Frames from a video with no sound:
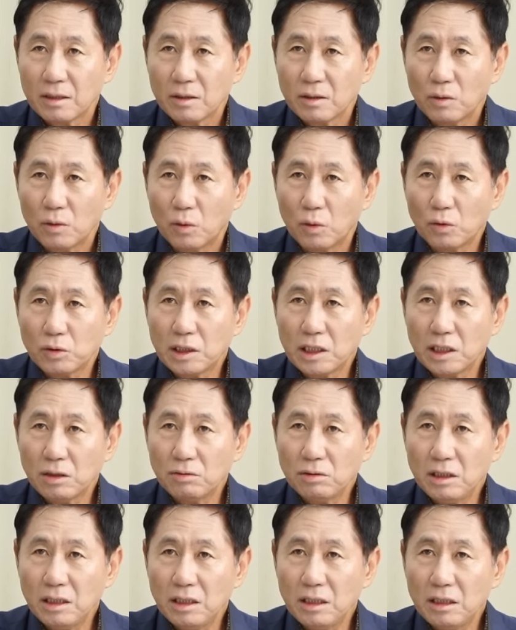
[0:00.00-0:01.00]

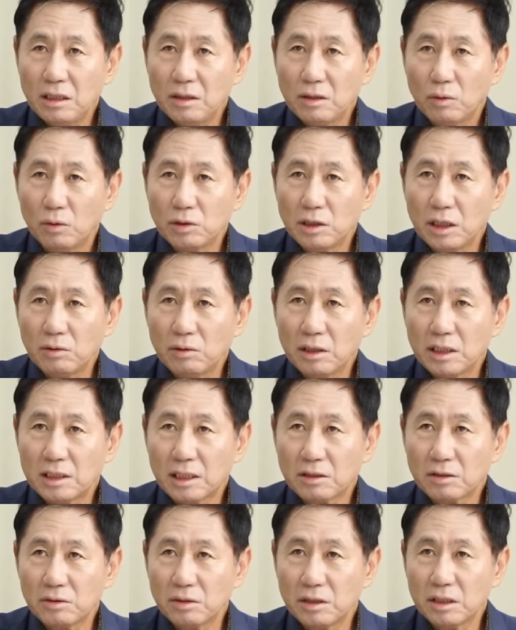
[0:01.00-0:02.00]
오세훈의
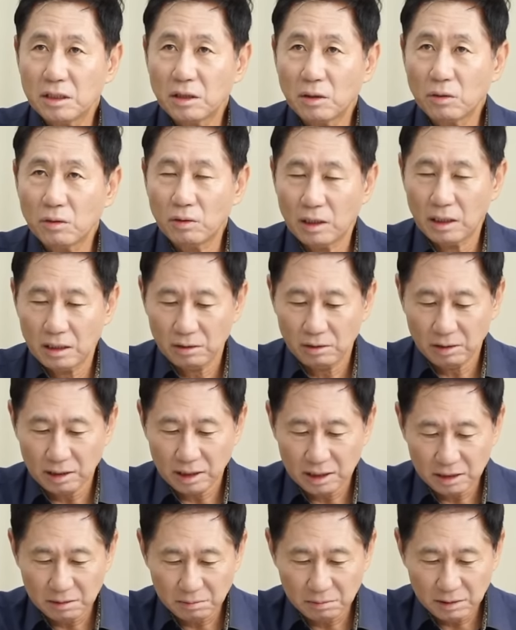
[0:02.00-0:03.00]
작전이 성공한 것
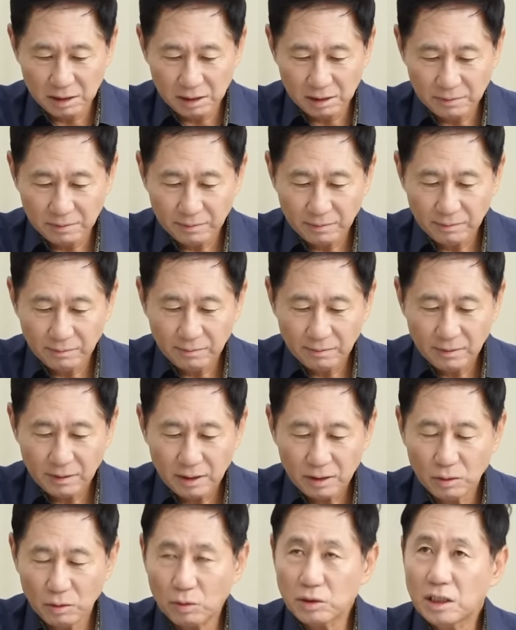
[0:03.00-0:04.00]
같습니다.
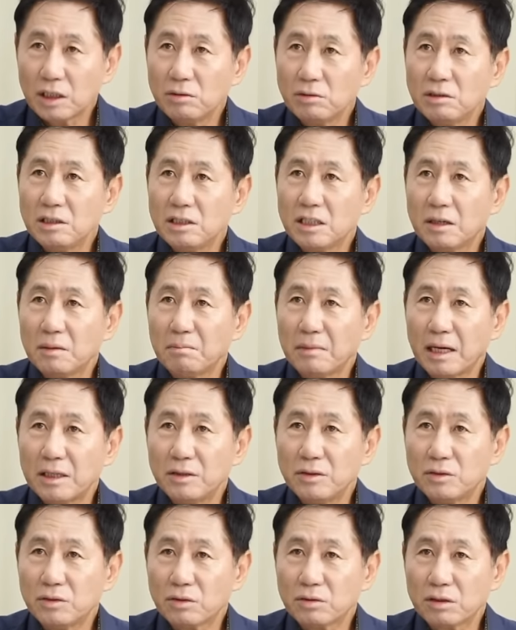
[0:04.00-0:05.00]
오세훈 이제
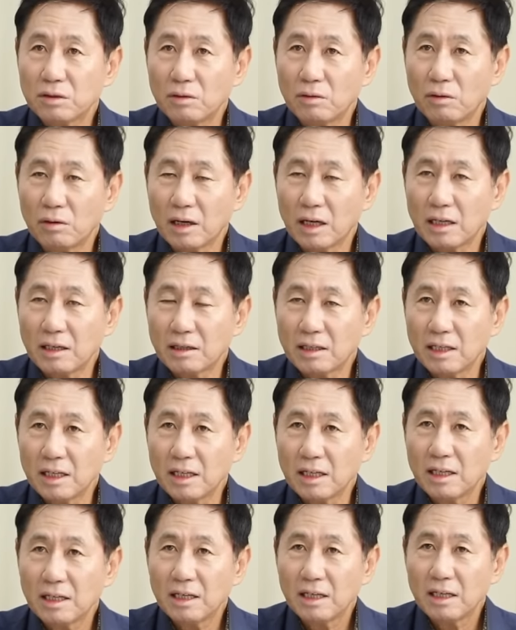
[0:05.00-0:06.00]
만족스러운가? 이렇게